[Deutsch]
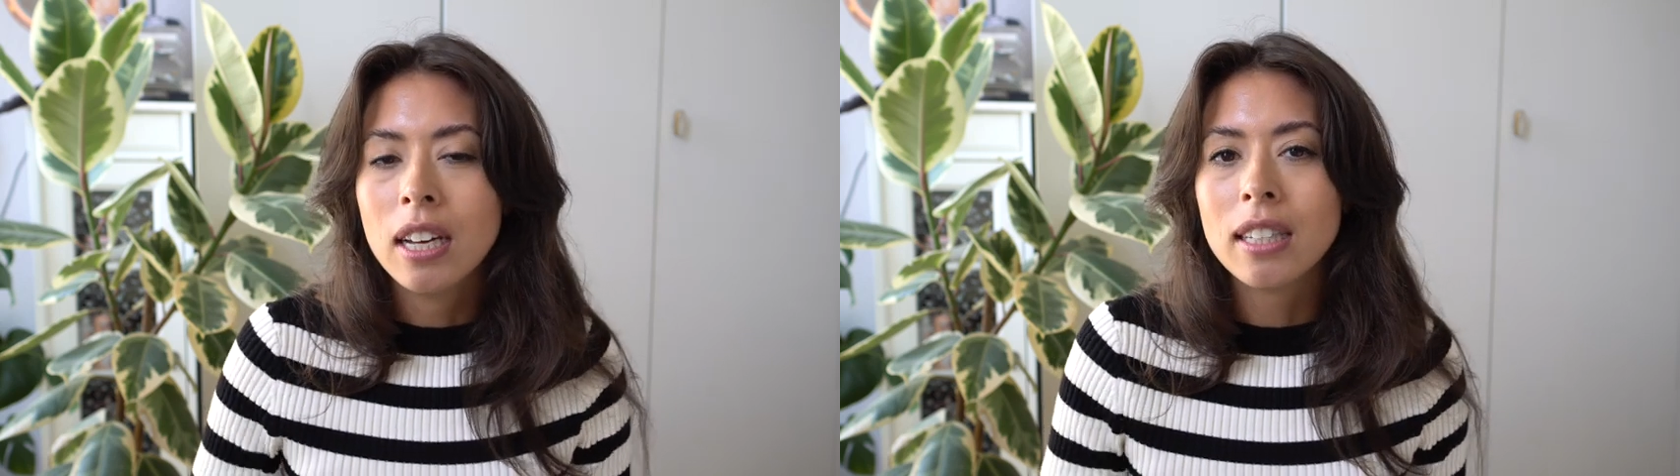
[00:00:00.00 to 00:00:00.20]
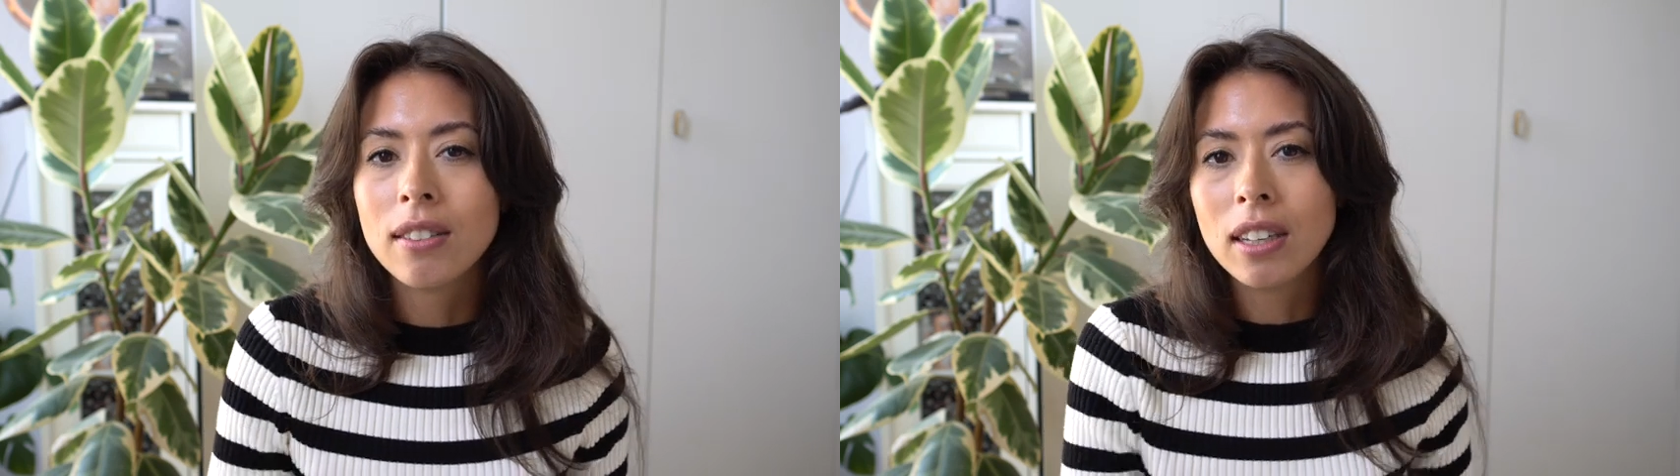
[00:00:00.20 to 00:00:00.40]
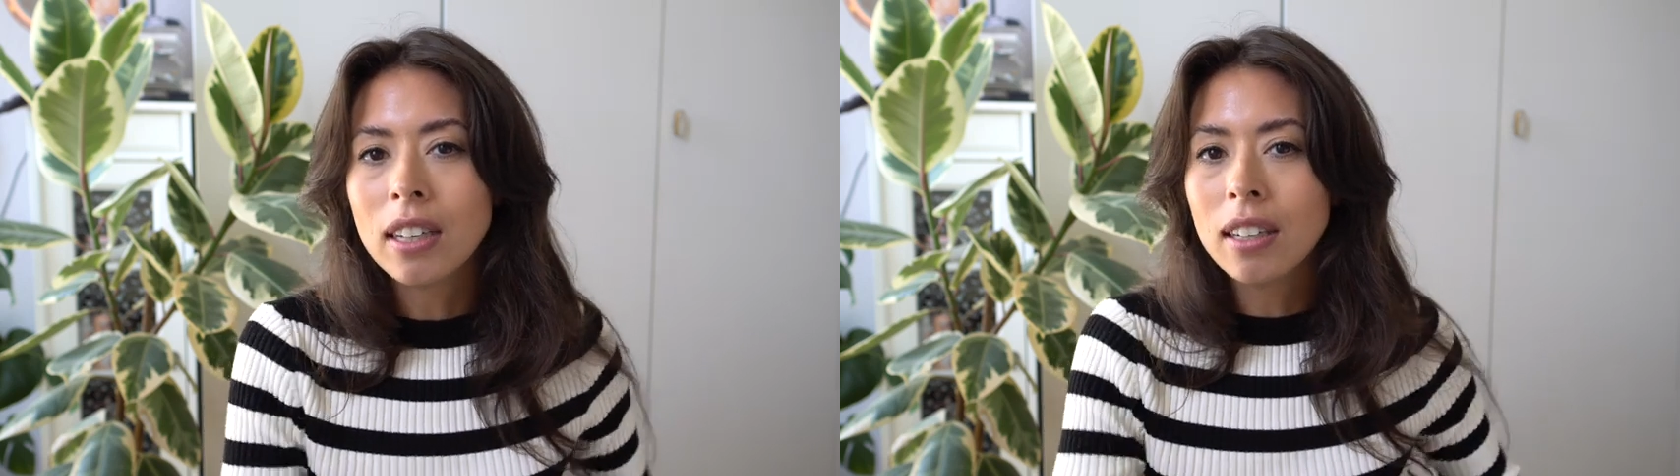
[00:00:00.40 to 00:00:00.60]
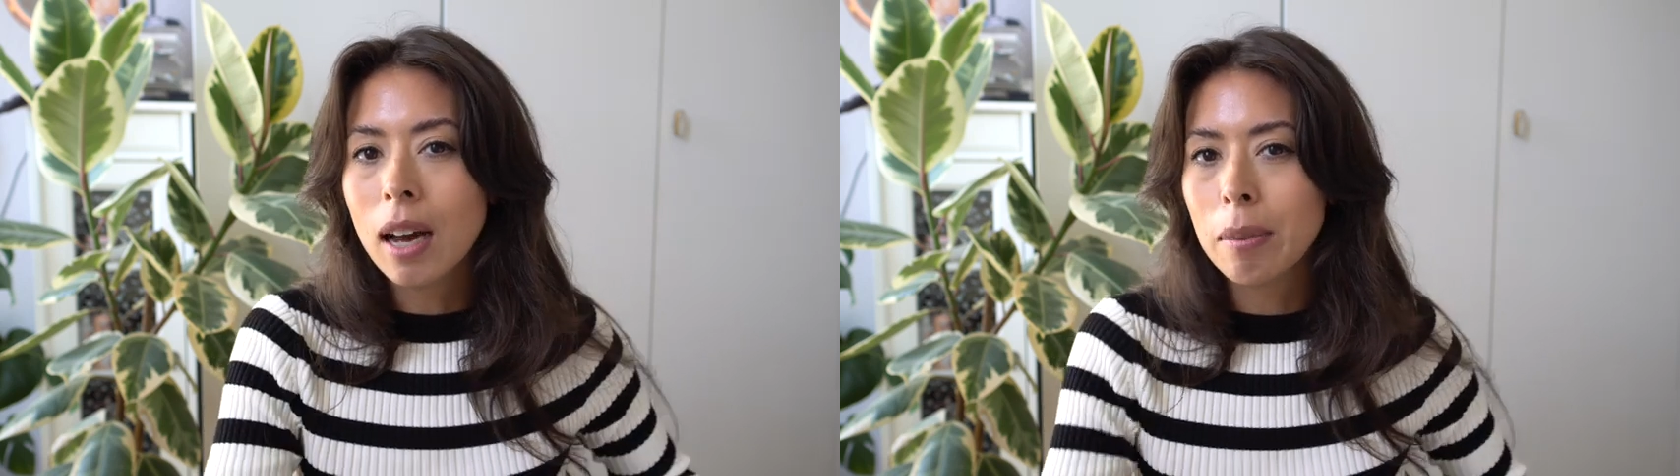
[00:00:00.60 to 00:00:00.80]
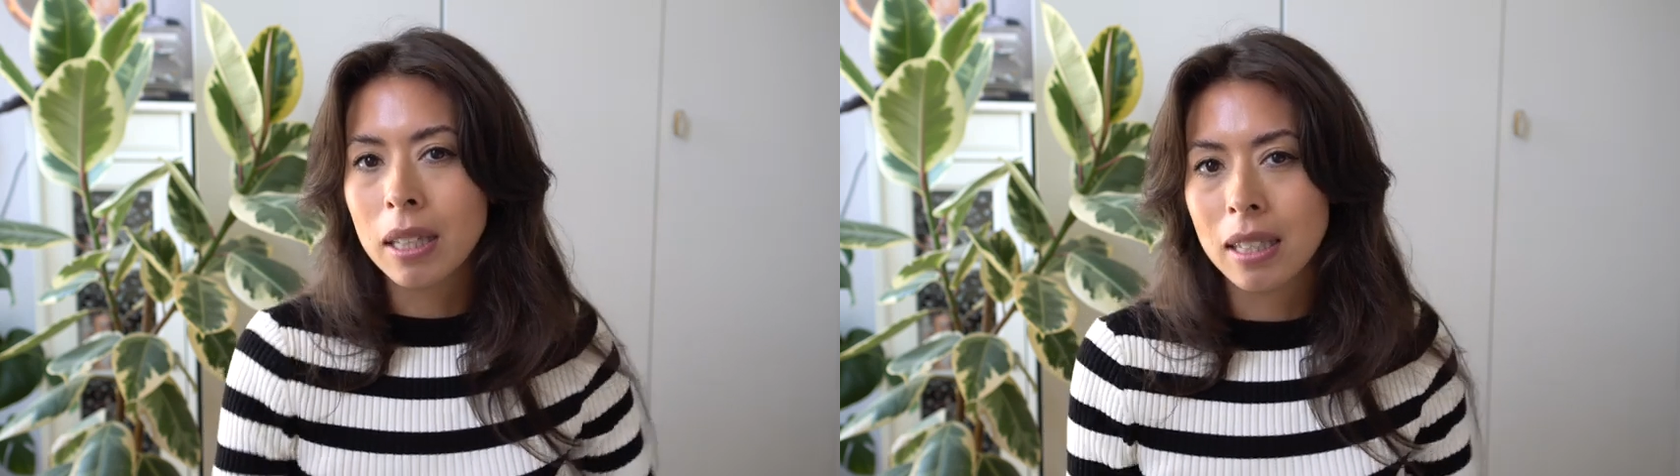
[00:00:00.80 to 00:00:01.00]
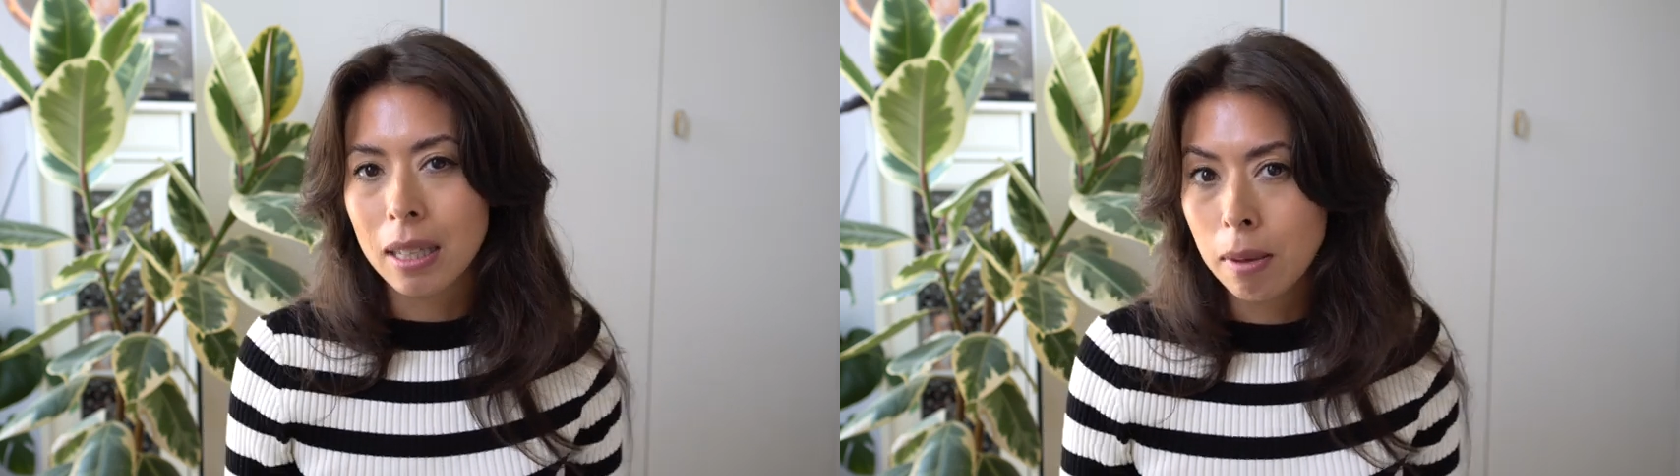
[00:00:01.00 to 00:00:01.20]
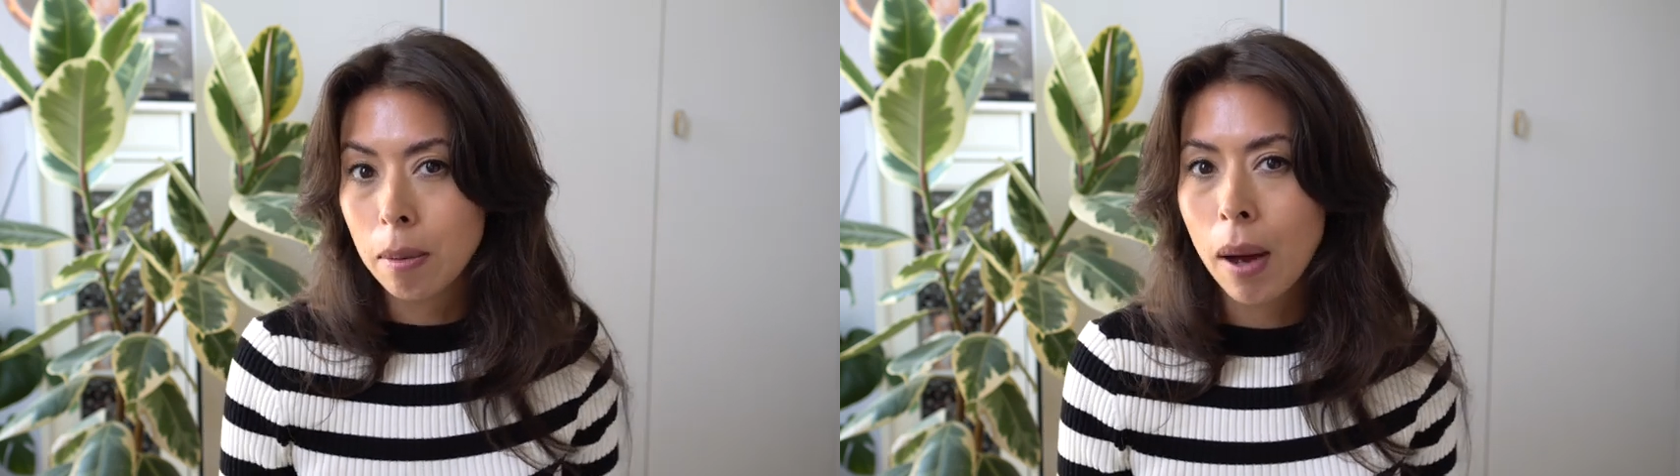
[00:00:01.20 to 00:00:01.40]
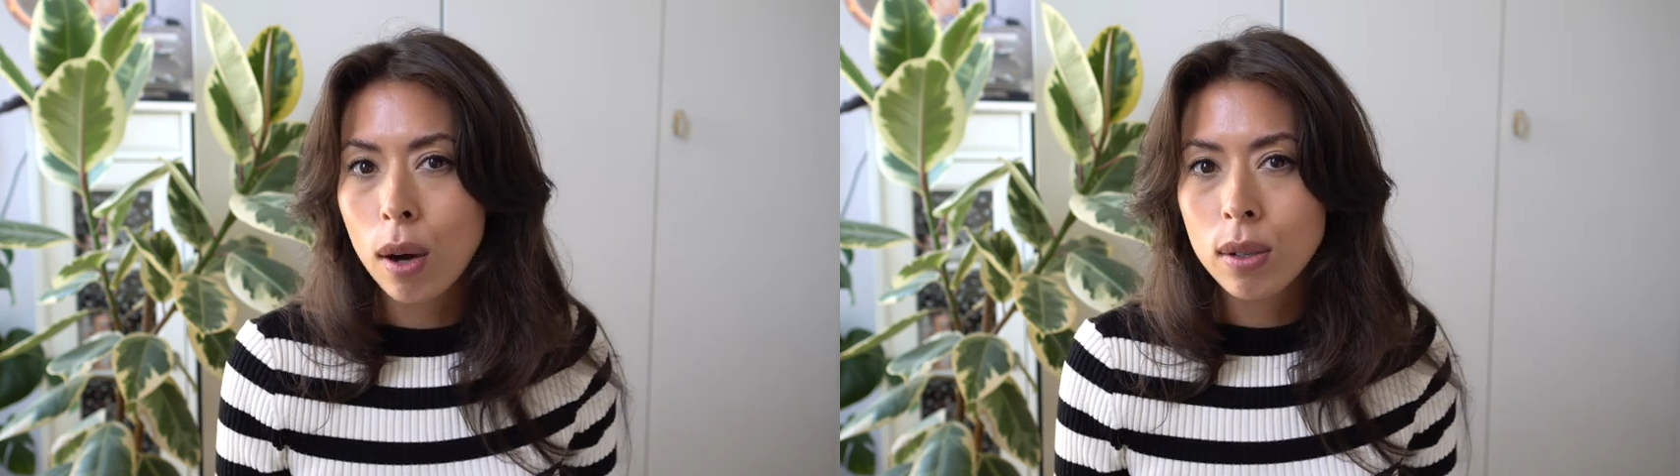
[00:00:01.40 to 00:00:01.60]
Deswegen habe ich jetzt erstmal
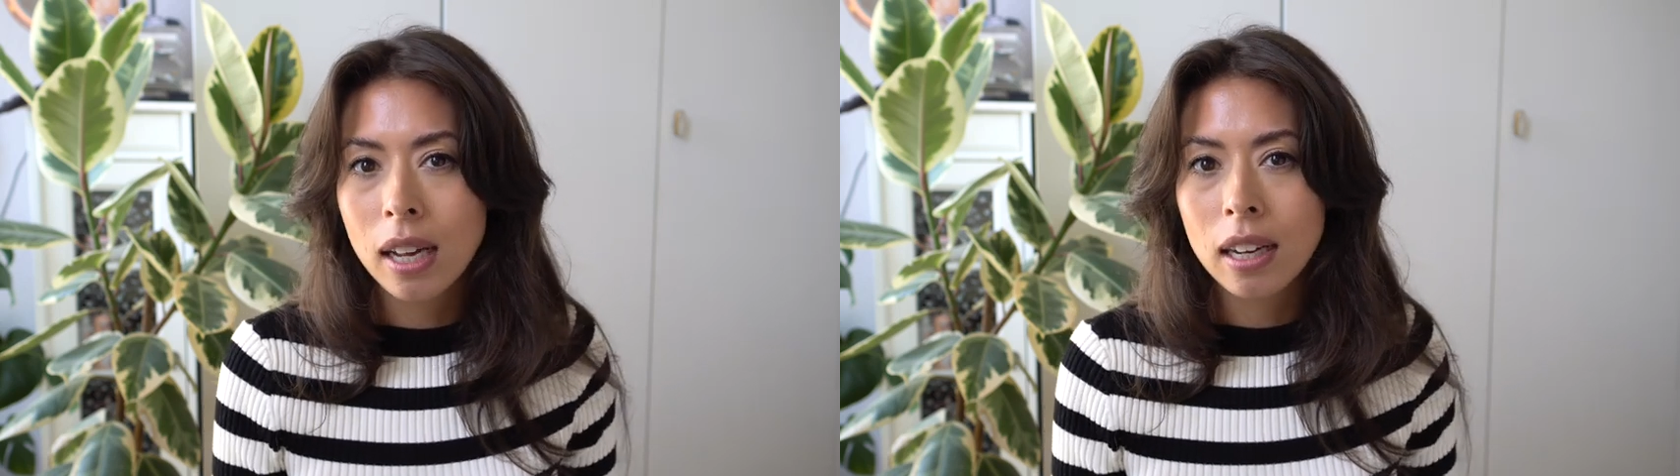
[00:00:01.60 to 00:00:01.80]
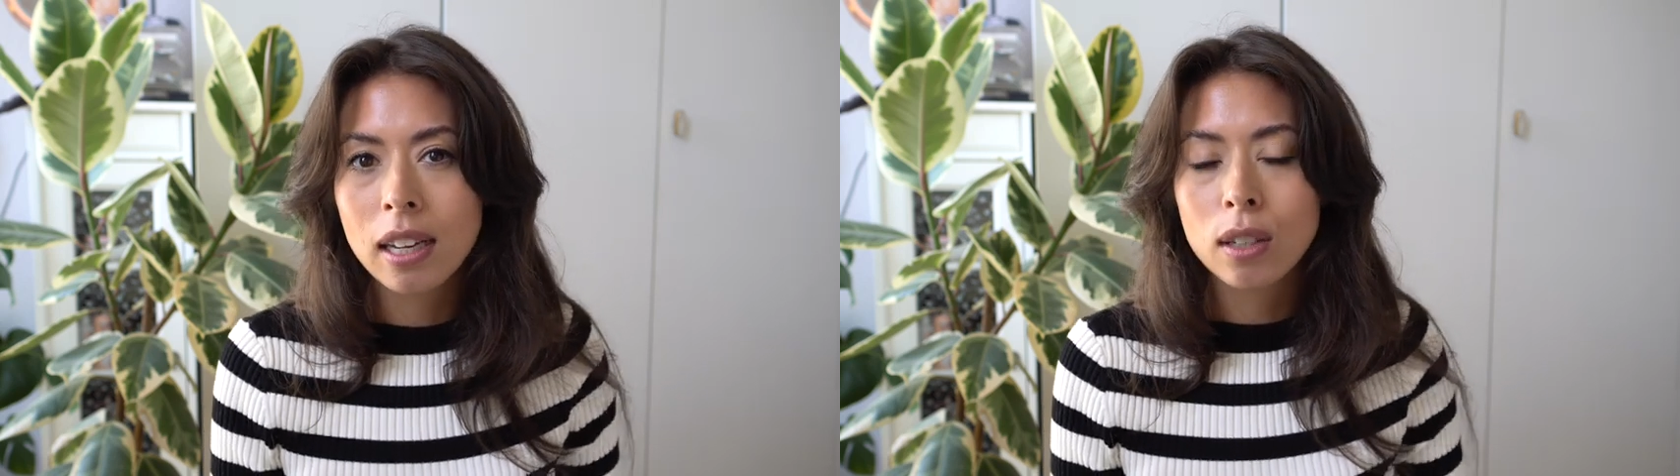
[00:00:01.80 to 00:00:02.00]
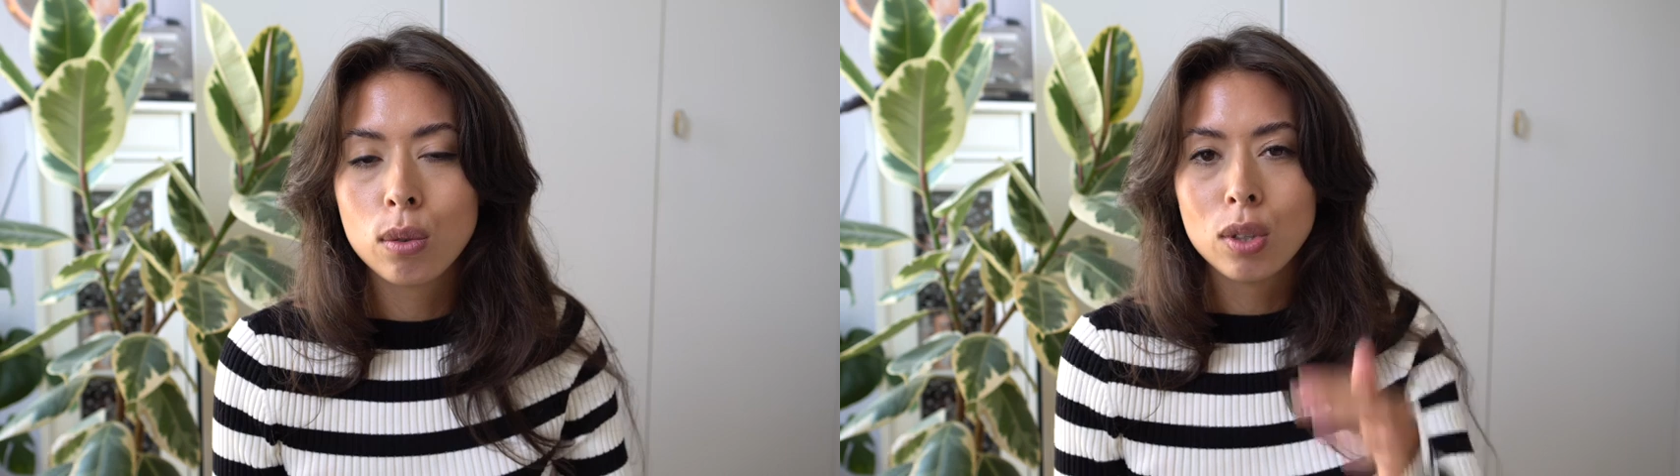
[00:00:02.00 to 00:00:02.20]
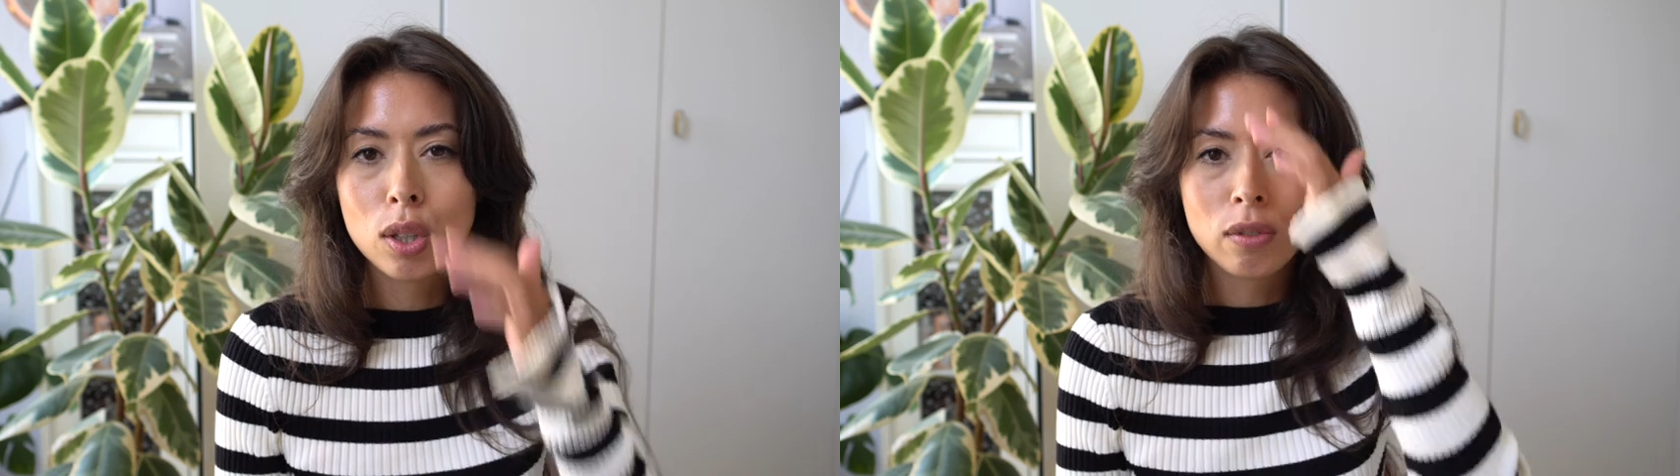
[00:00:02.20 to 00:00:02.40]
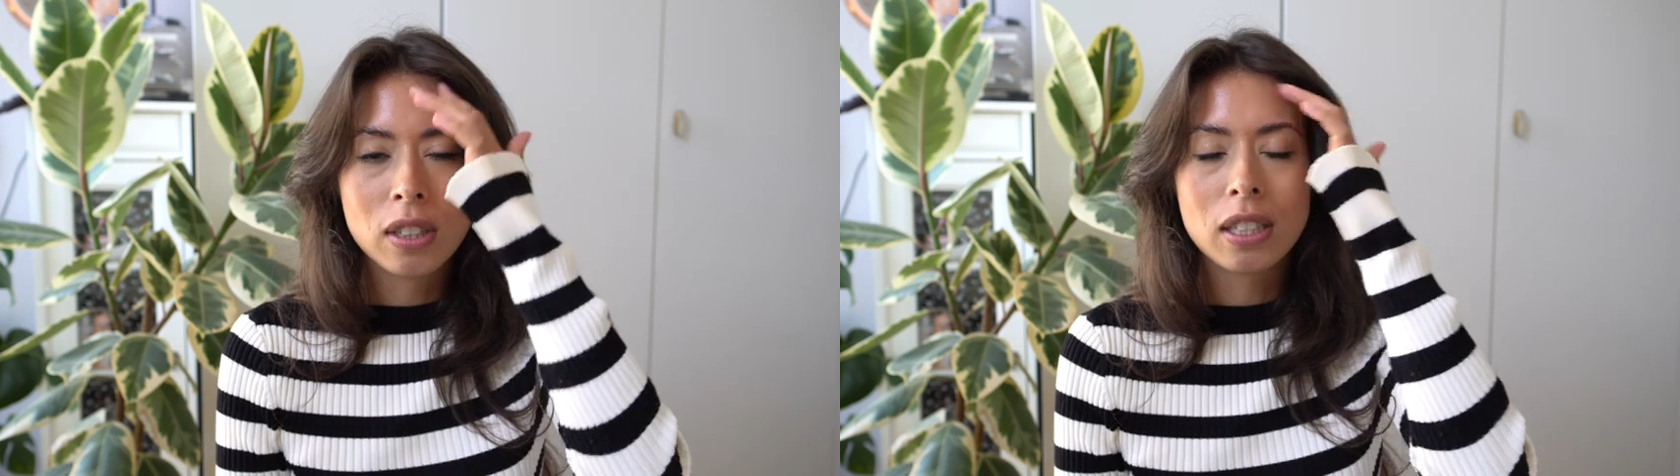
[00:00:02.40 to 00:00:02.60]
eine Pause eingelegt und ich hoffe,